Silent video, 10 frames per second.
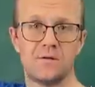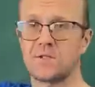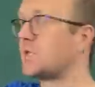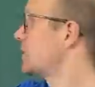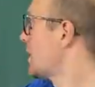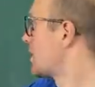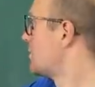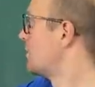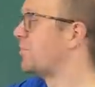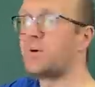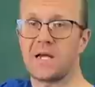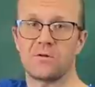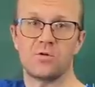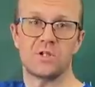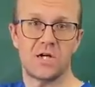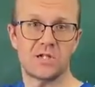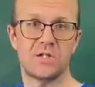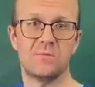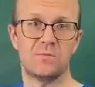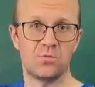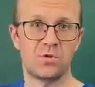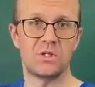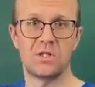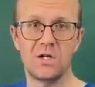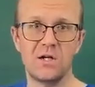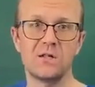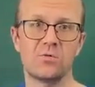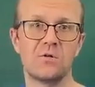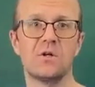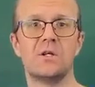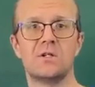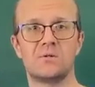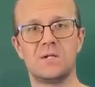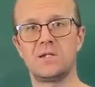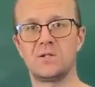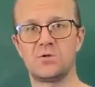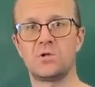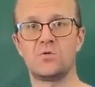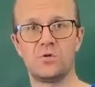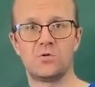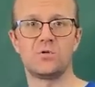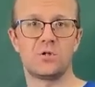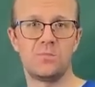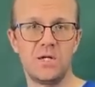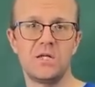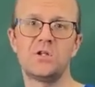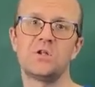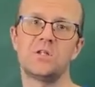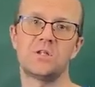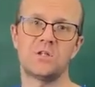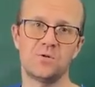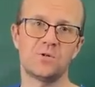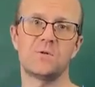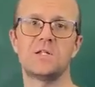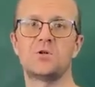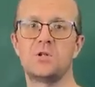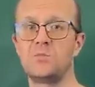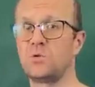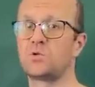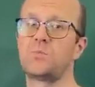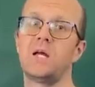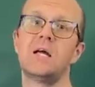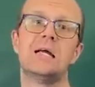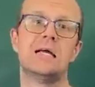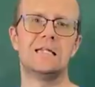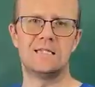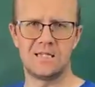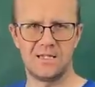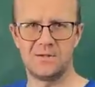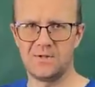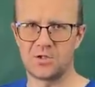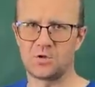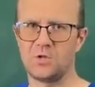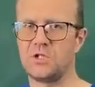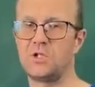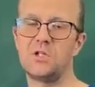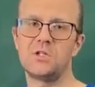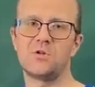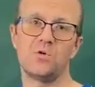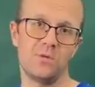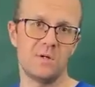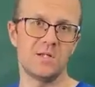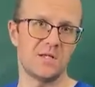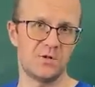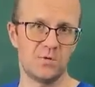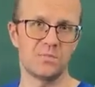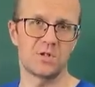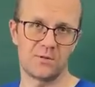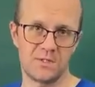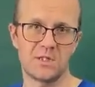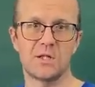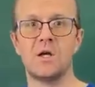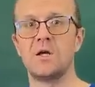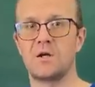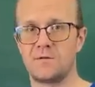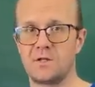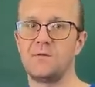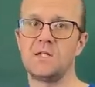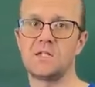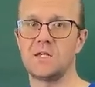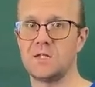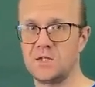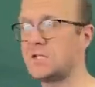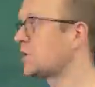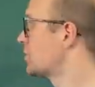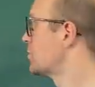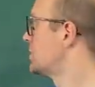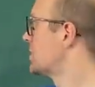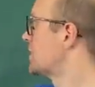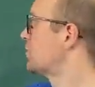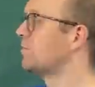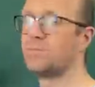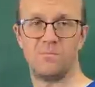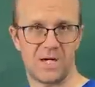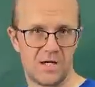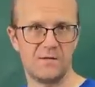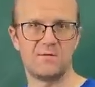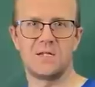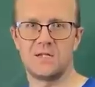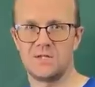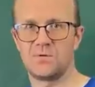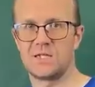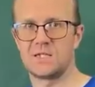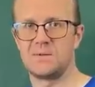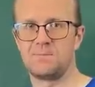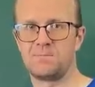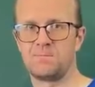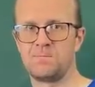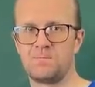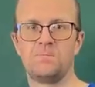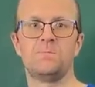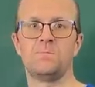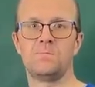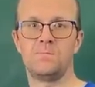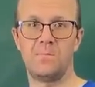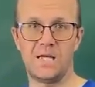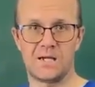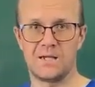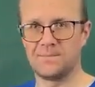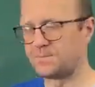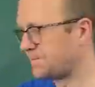с одинаковыми P, то есть каждый мудрый таракан, он с вероятностью одной и той же P ищет истину и с вероятностью 1 минус P делает вид, что ищет истину, и мы найдем, соответственно, равновесие Нэша, то есть найдем P в данной ситуации. Поехали.